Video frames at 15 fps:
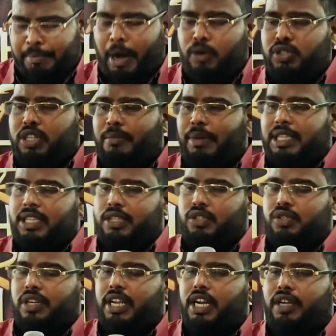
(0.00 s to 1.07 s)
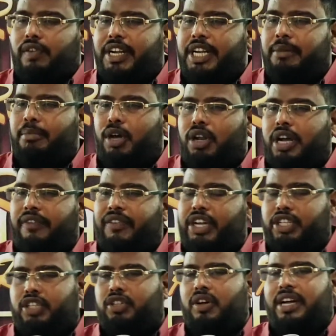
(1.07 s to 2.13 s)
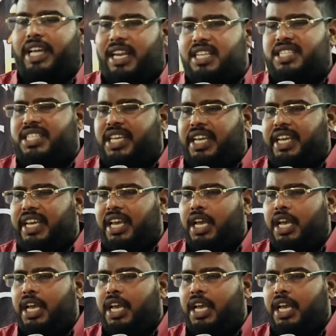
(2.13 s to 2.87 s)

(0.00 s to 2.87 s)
బౌద్ధ మతస్థుడైనటువంటి మరొక వ్యక్తితో కలిసి